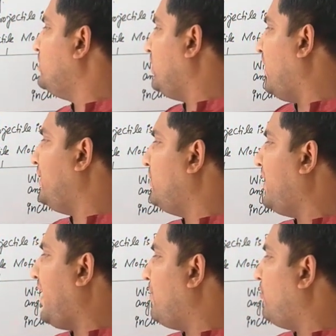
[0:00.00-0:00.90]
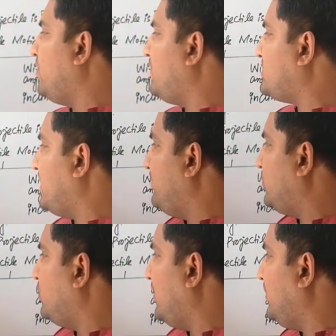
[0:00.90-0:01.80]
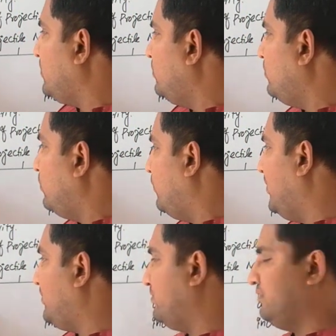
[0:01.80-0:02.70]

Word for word: डिवाइडेड बाई एम वन प्लस एम टू इन टू वी टू